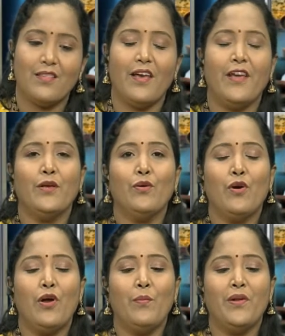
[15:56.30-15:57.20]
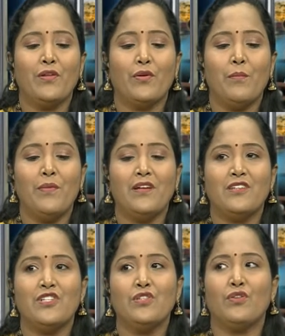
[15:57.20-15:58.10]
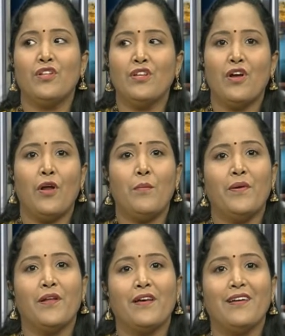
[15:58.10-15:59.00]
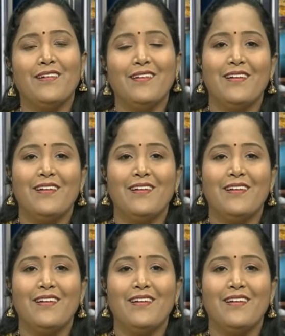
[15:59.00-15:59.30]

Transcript: தேங்க்யூ கால் பண்ணதுக்கு ரொம்ப நன்றி தொடர்ந்து கால் பண்ணுங்கள்